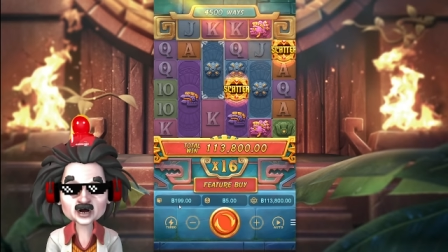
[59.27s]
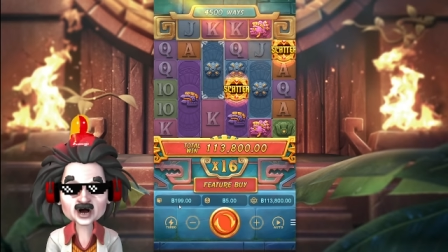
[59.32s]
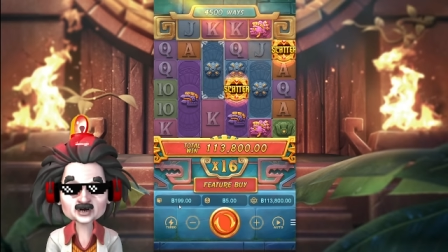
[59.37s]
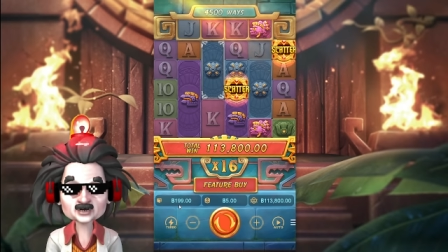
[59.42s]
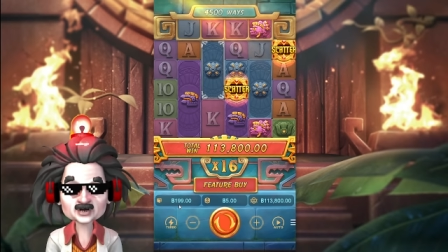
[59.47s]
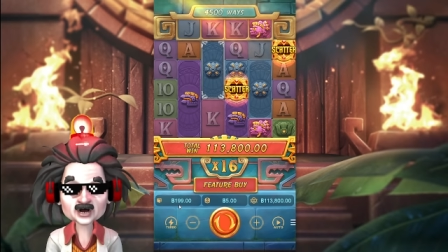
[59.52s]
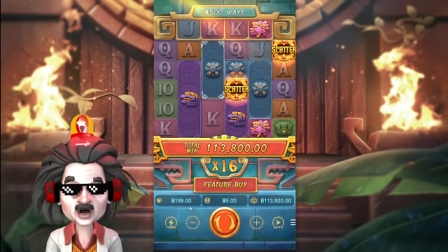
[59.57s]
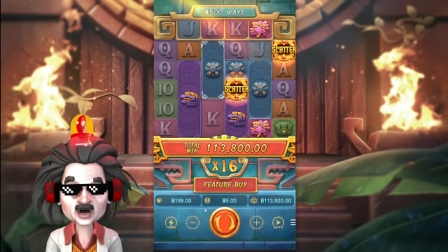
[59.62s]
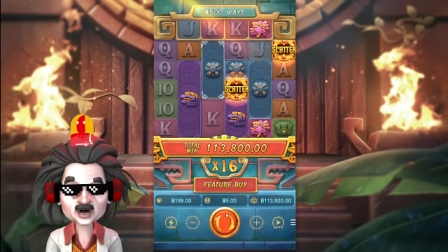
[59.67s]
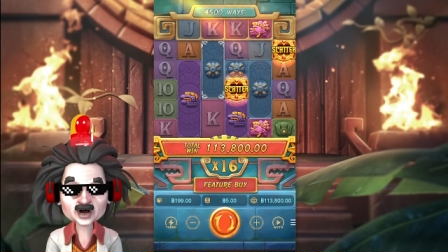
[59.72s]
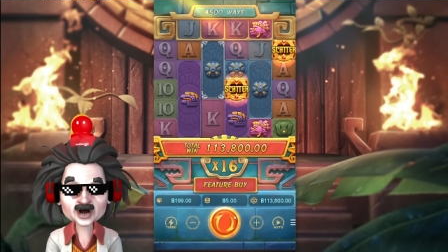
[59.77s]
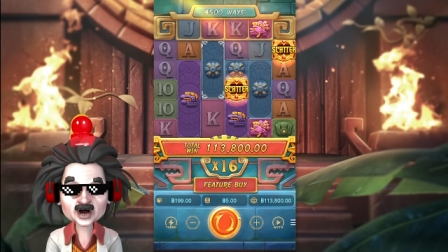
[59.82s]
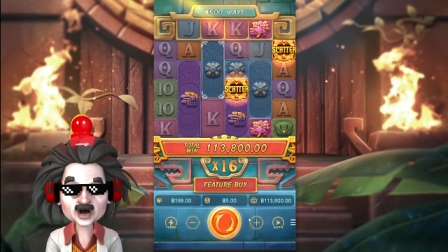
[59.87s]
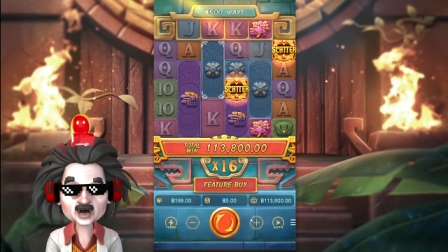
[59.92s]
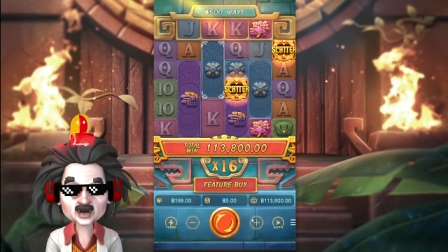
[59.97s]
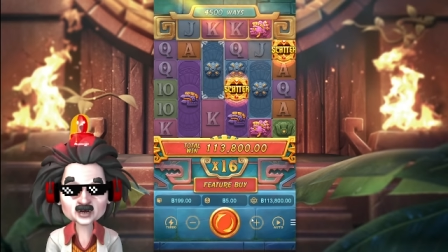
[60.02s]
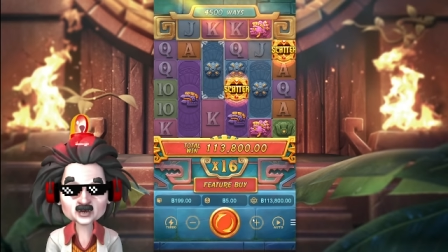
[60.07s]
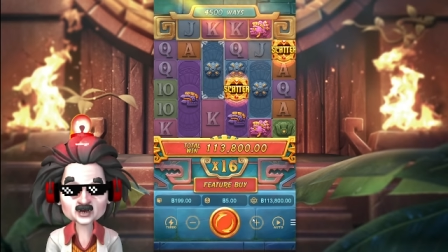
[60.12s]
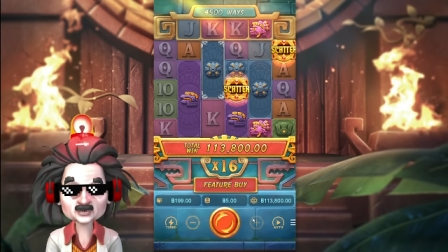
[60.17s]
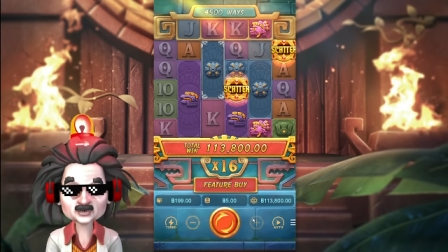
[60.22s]
199
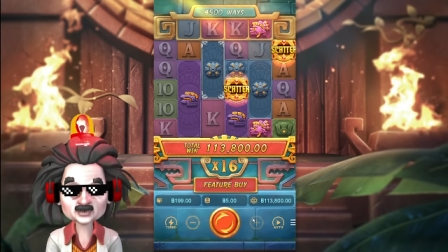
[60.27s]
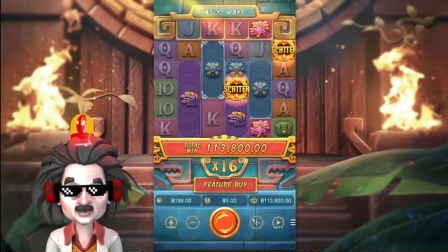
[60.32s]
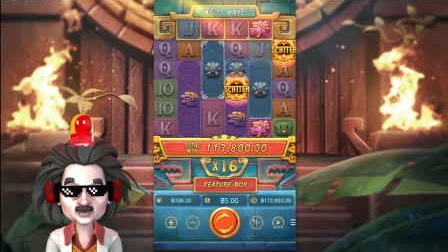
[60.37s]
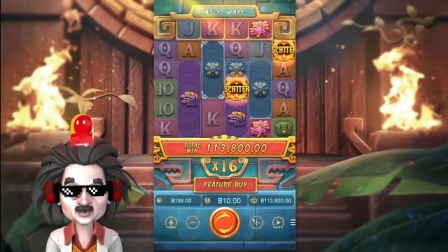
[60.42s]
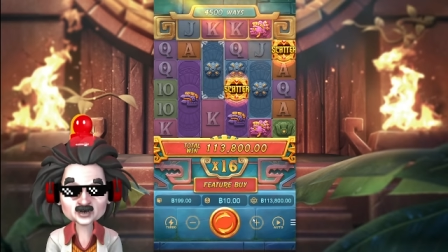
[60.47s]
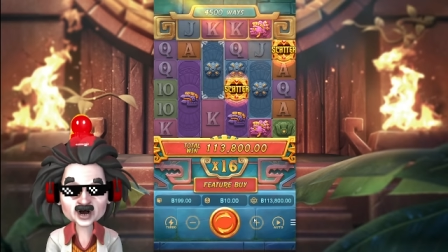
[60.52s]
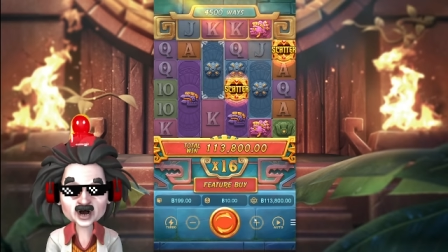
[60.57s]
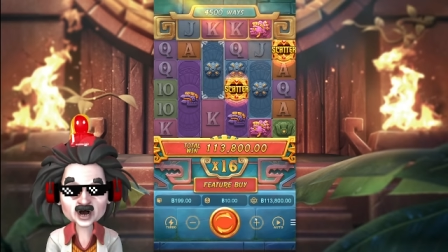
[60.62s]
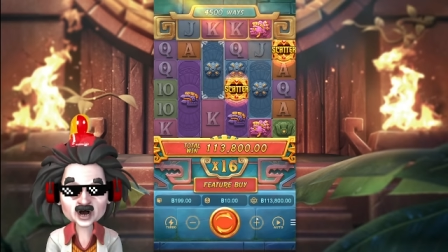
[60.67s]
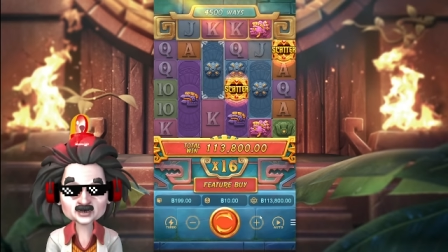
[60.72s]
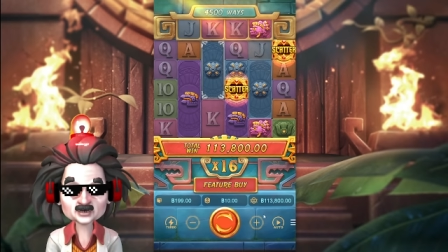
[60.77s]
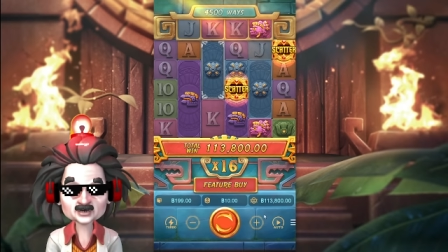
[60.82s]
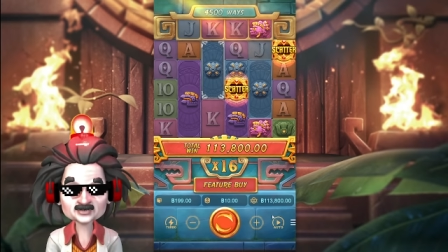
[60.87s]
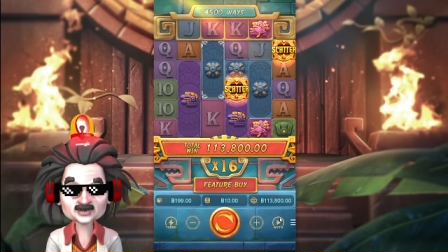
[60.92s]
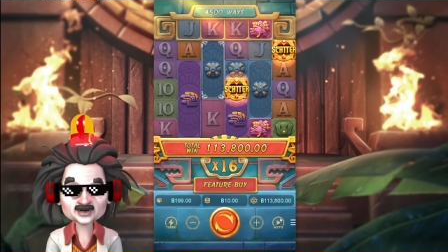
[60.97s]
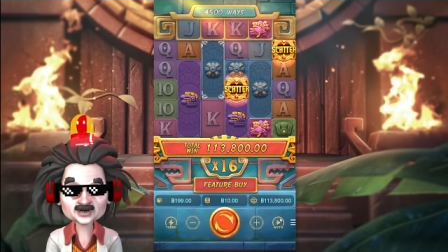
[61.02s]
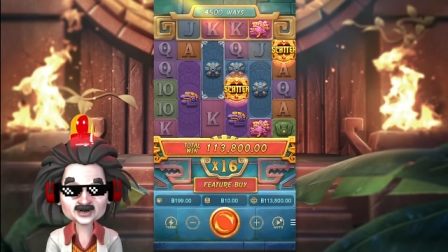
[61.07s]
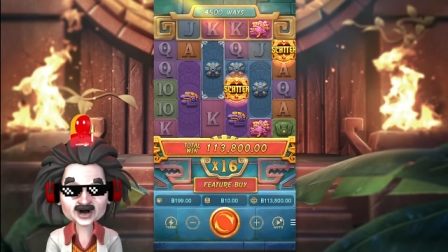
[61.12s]
ก็เดี๋ยวดูว่าวันนี้จะ